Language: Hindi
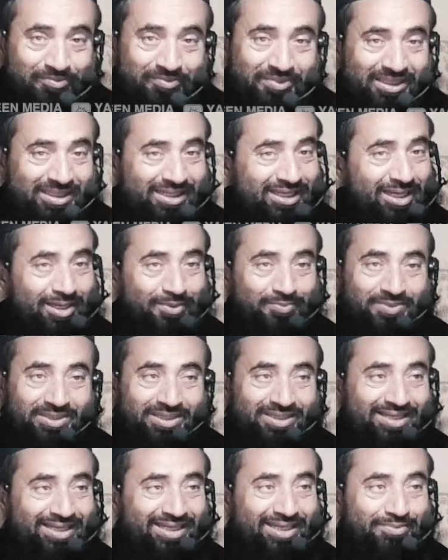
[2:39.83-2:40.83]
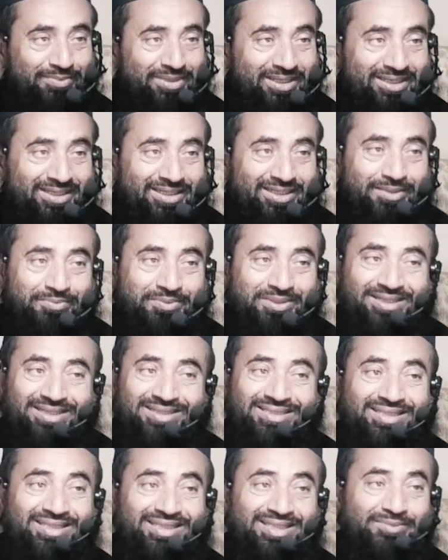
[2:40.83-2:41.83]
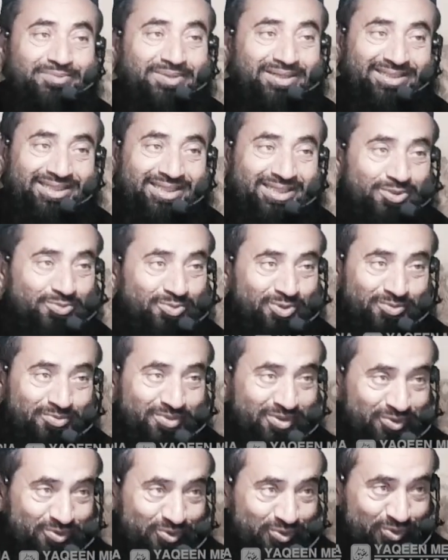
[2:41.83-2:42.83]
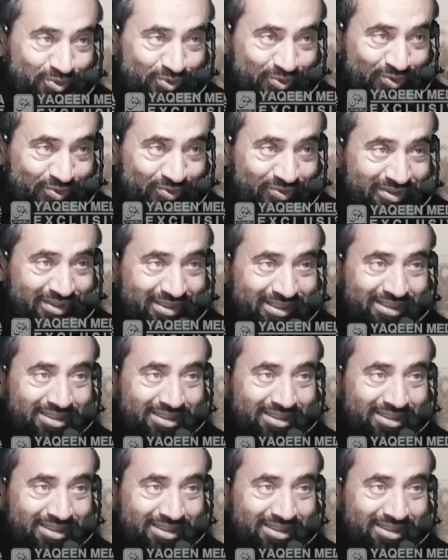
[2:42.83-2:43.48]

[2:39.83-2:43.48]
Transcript: मैंने आपके गले में कभी रस्सी नहीं बांधी कि मोहम्मद को छोड़ो